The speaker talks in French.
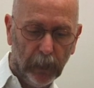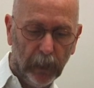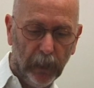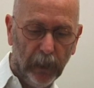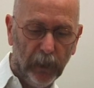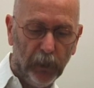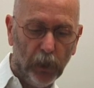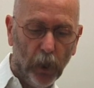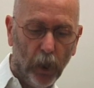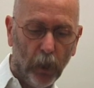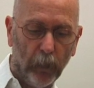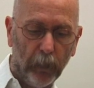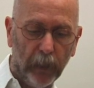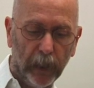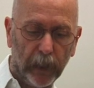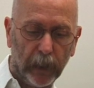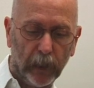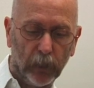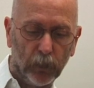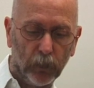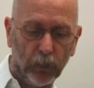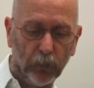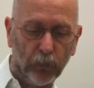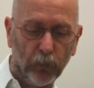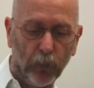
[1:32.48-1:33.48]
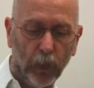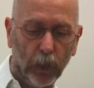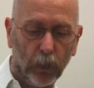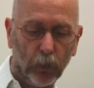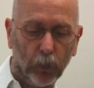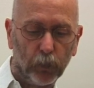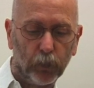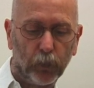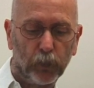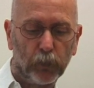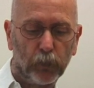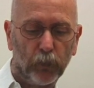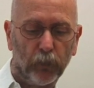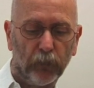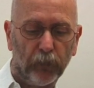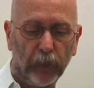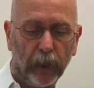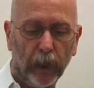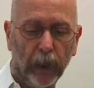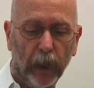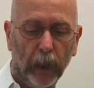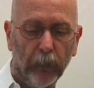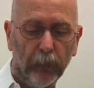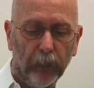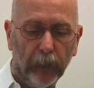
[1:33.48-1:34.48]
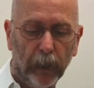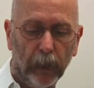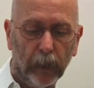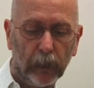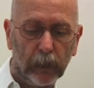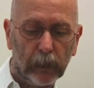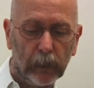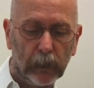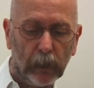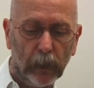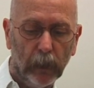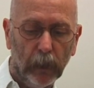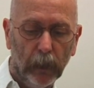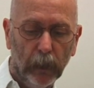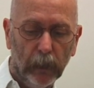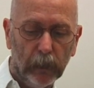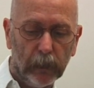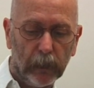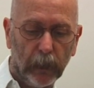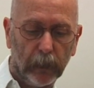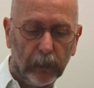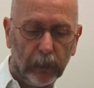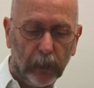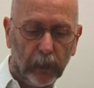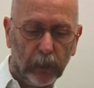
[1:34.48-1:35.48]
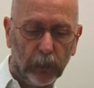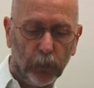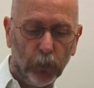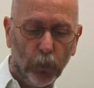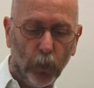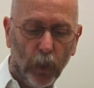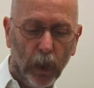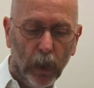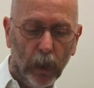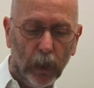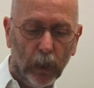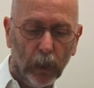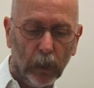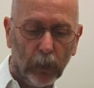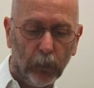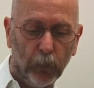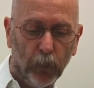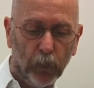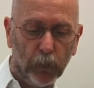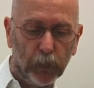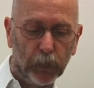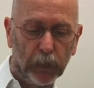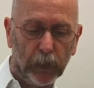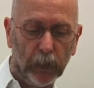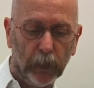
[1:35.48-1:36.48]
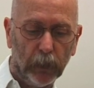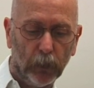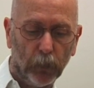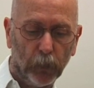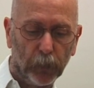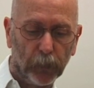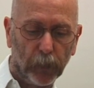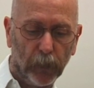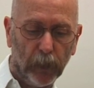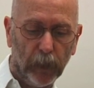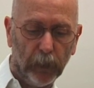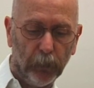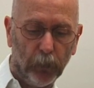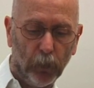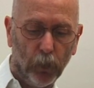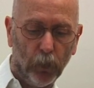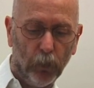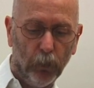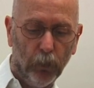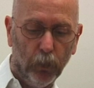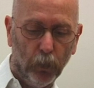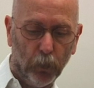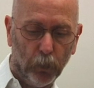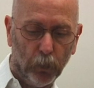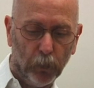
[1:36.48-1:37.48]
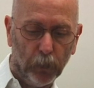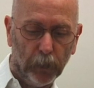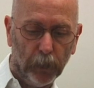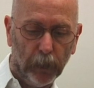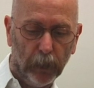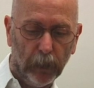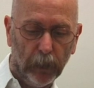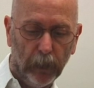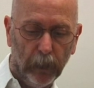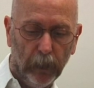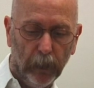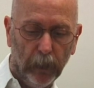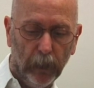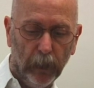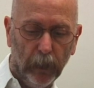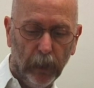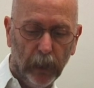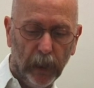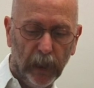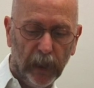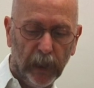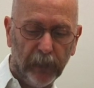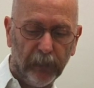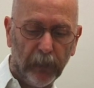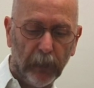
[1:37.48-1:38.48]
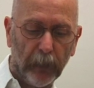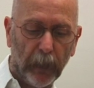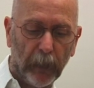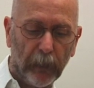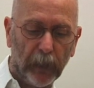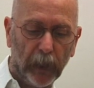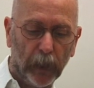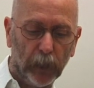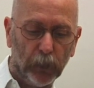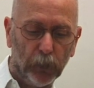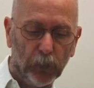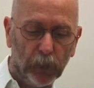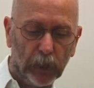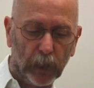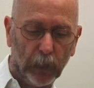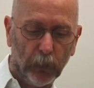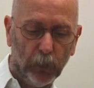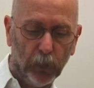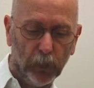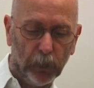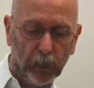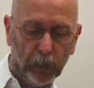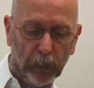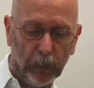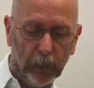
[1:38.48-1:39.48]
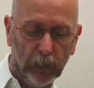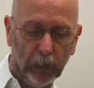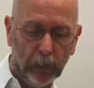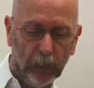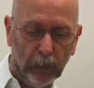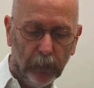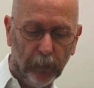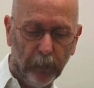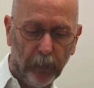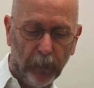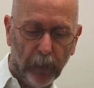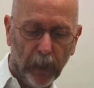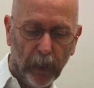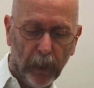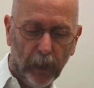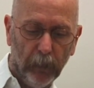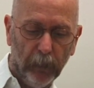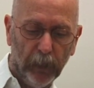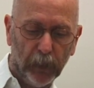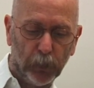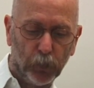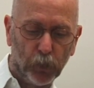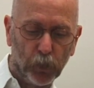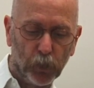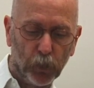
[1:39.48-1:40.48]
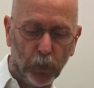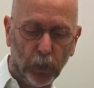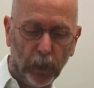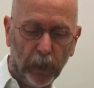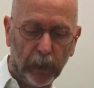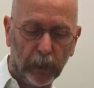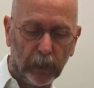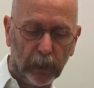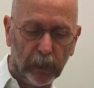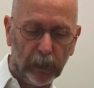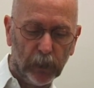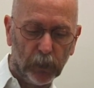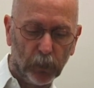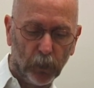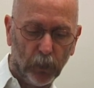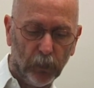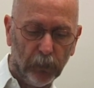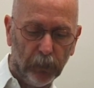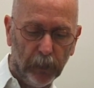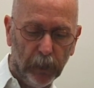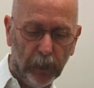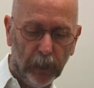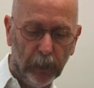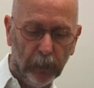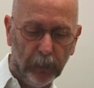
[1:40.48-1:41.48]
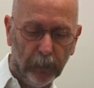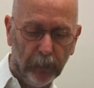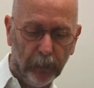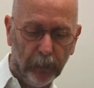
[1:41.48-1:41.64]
Il dormait quelquefois contre son frère Apax, sa tête noire posée contre l'épaule blonde. Il n'avait pas perdu sa beauté. Mais toujours les crises revenaient.